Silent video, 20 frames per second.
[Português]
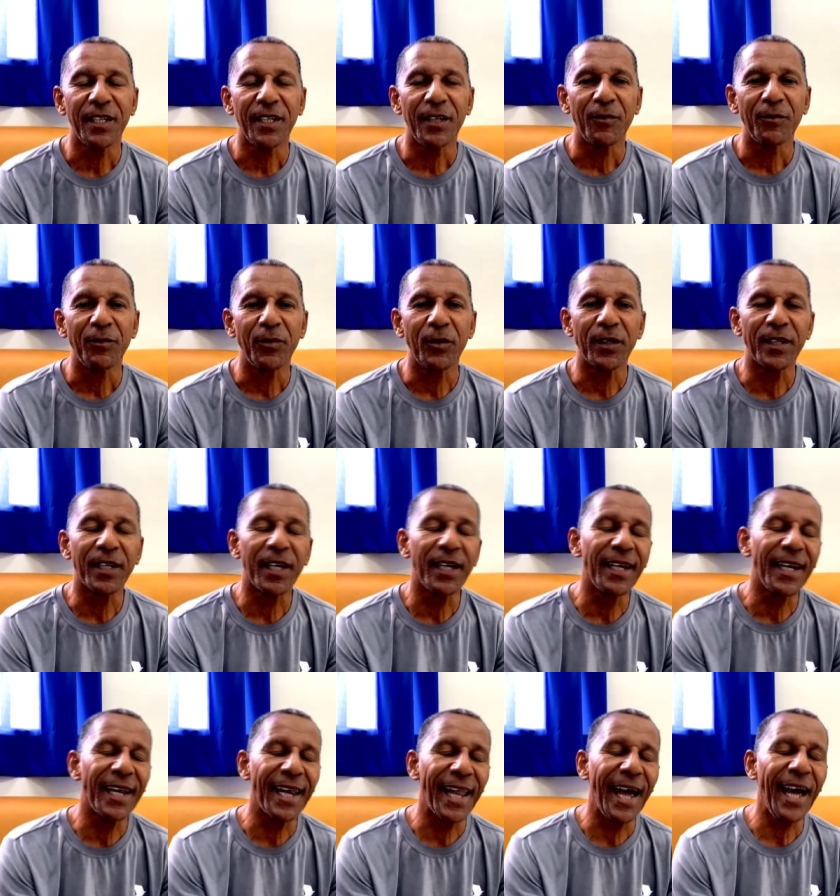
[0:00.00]
porque
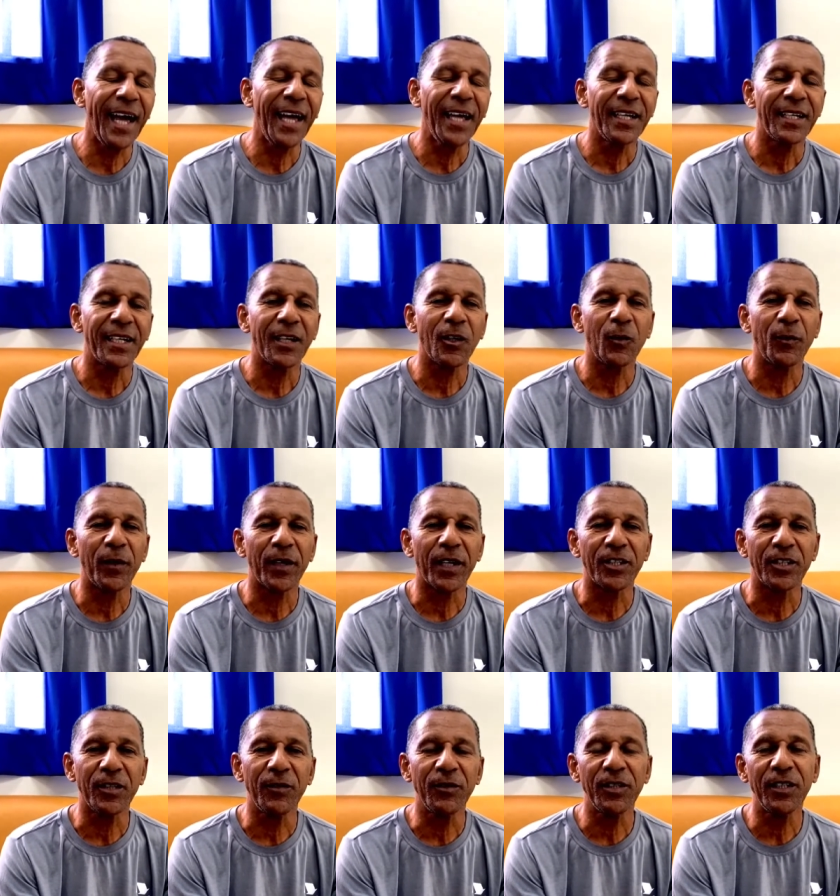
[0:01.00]
lá na
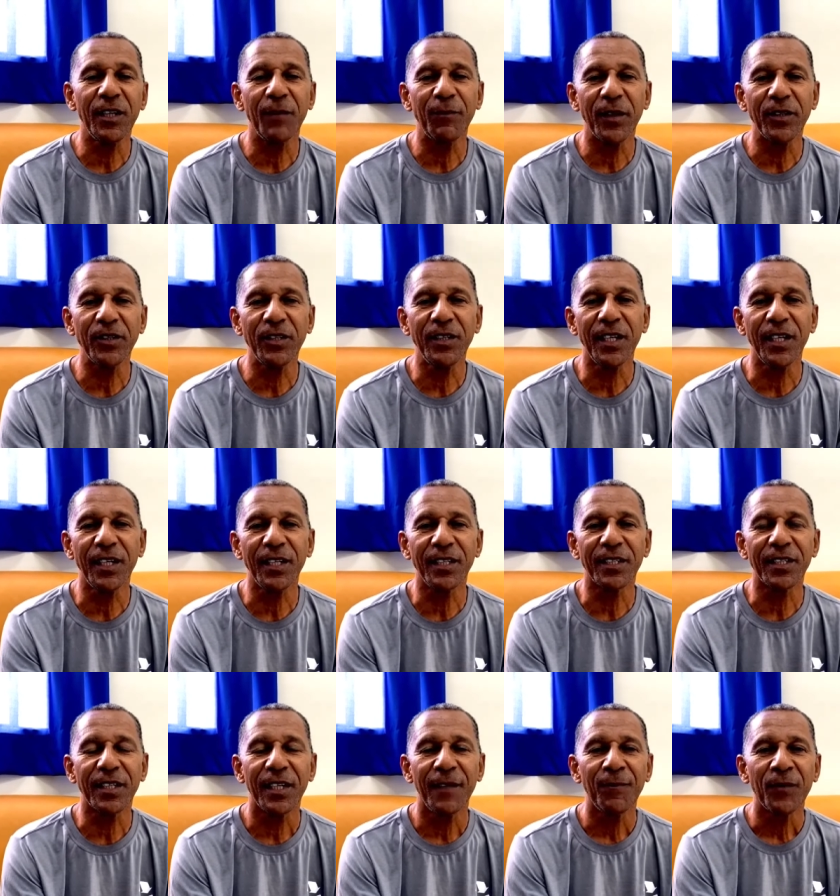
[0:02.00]
cooperativa se depende
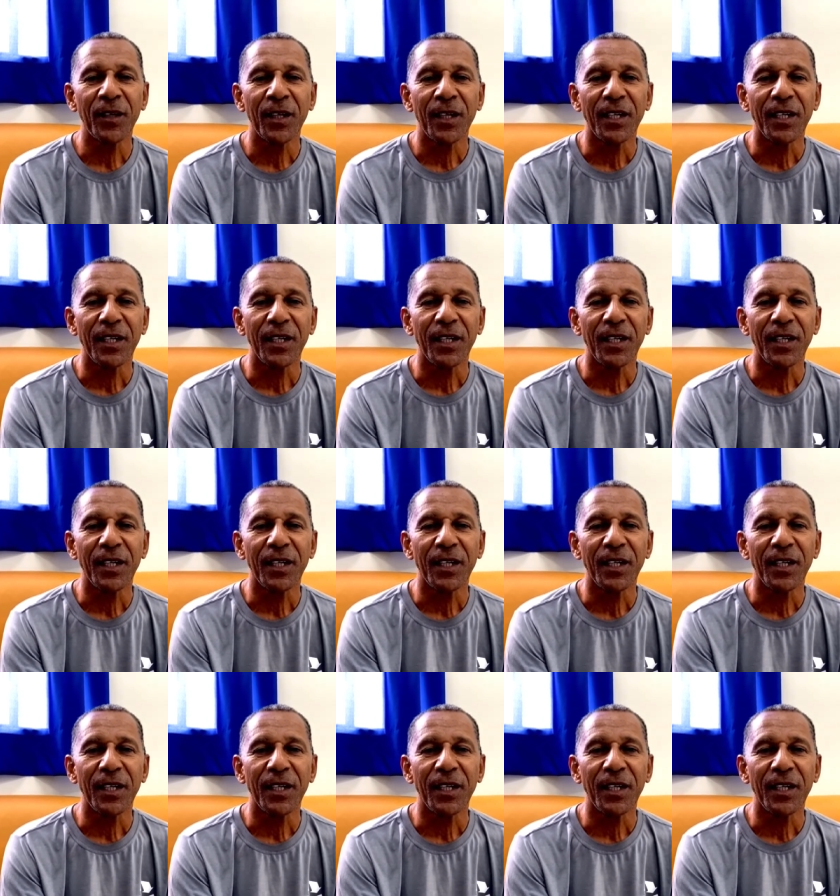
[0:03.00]
deles.